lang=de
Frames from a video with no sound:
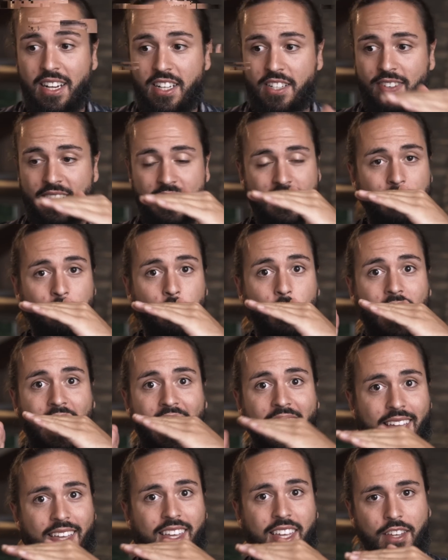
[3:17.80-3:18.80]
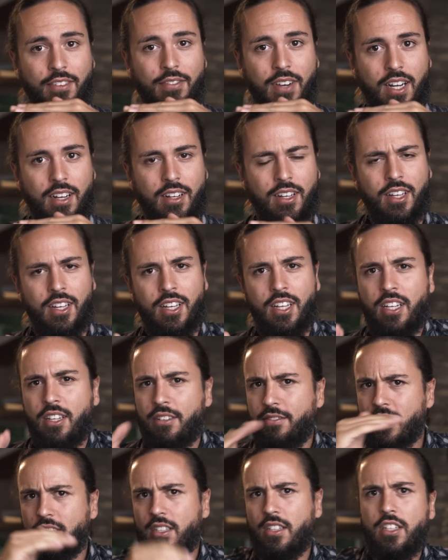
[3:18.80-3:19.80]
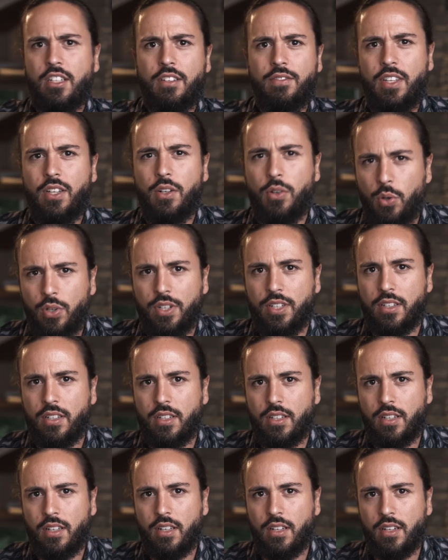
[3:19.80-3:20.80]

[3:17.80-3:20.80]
alles, was davor eckig war, wird irgendwie rund.